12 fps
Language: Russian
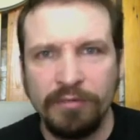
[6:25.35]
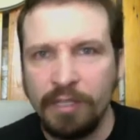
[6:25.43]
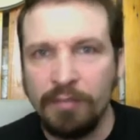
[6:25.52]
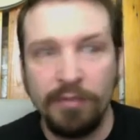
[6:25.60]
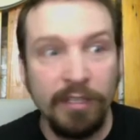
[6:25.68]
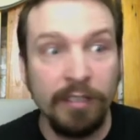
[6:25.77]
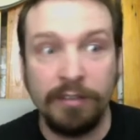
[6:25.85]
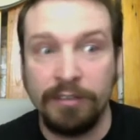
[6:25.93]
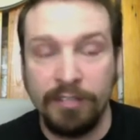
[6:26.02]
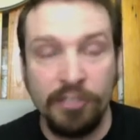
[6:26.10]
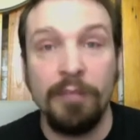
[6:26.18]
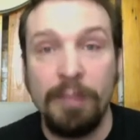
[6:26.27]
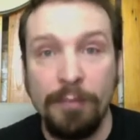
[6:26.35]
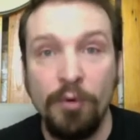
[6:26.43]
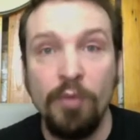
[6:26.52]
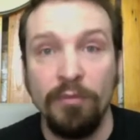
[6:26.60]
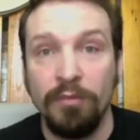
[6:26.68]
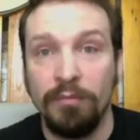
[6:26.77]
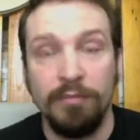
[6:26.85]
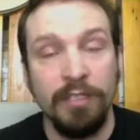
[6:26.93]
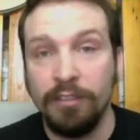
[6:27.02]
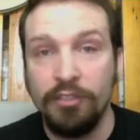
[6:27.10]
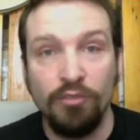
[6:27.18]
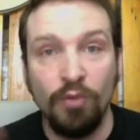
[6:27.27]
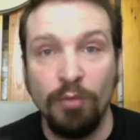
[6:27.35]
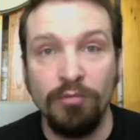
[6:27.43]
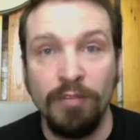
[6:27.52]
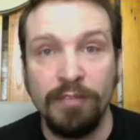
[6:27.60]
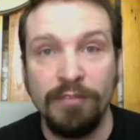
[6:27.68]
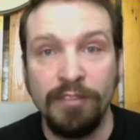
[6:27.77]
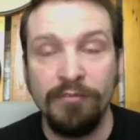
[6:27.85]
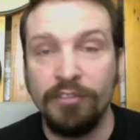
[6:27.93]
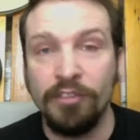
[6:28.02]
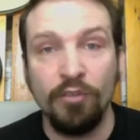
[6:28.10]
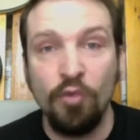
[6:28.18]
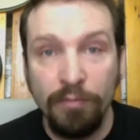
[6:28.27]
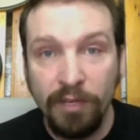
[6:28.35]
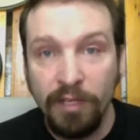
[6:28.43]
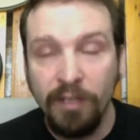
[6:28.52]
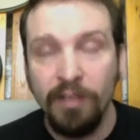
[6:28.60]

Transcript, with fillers: Как бы я сначала попробовал, меня начало обдувать ветерком,